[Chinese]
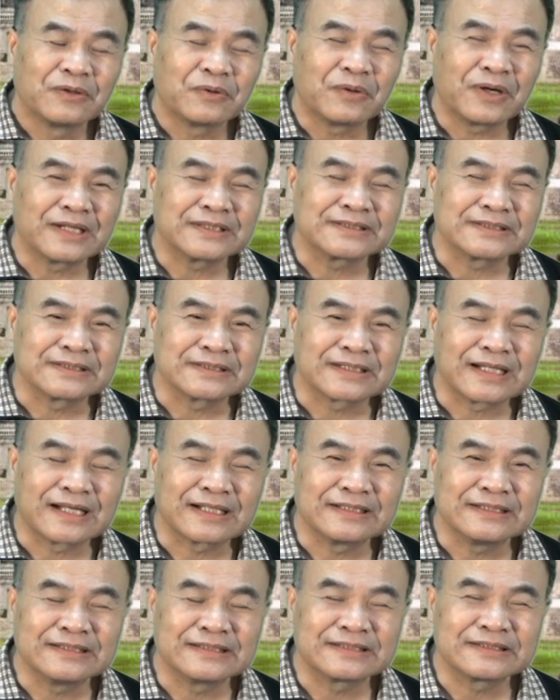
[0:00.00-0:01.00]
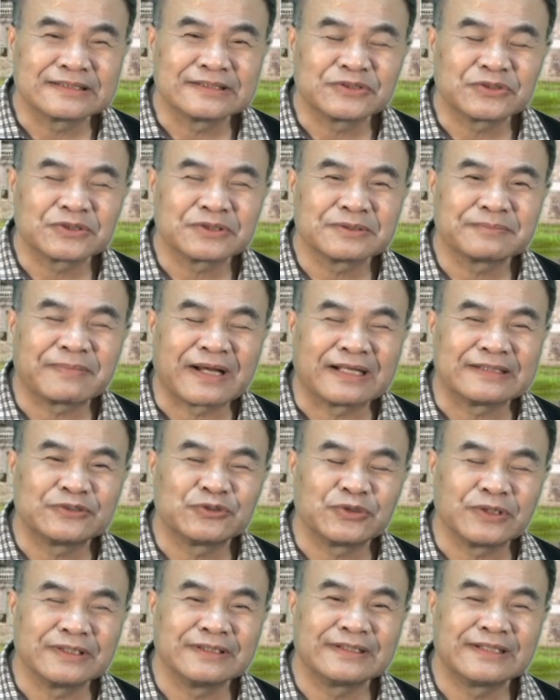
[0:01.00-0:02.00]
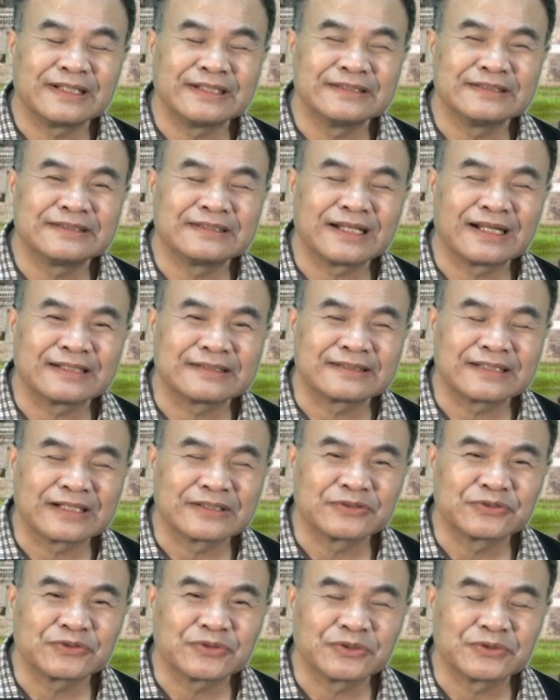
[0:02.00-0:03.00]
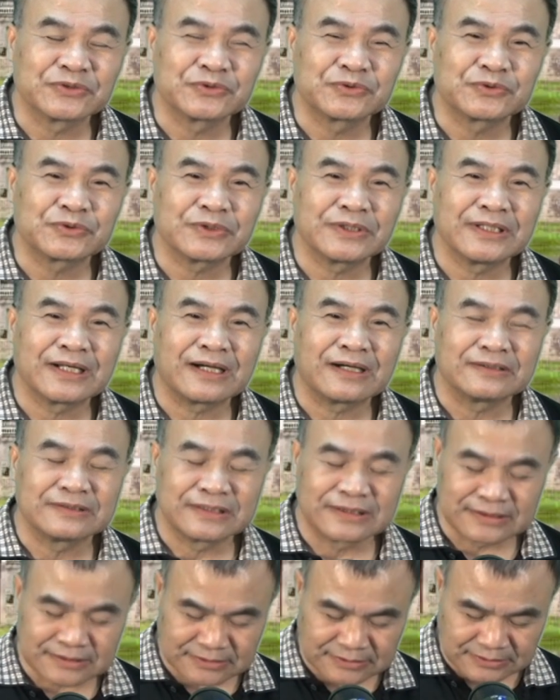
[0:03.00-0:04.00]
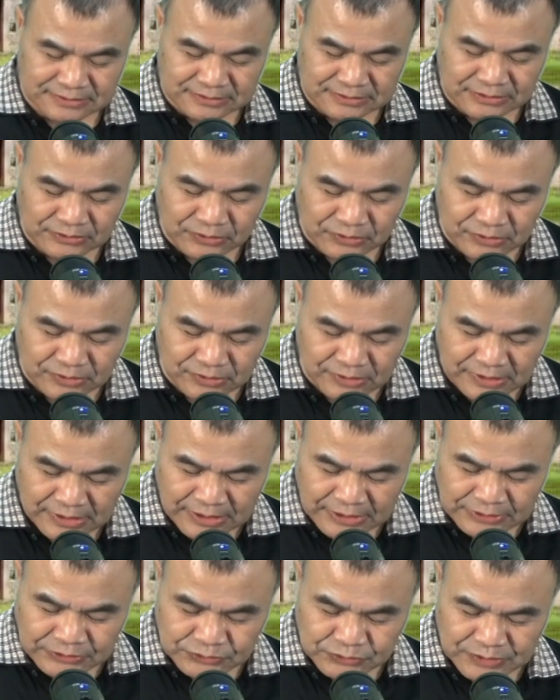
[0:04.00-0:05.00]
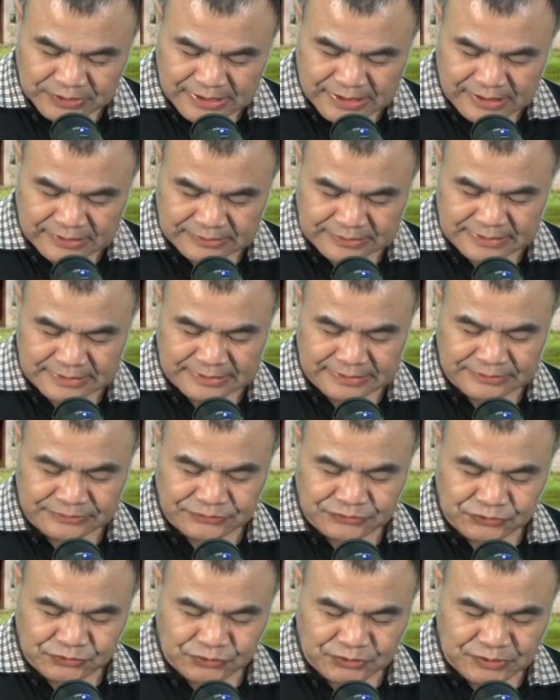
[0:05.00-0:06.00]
花石纲的意思就是把全天下当中最好的石头、最好的、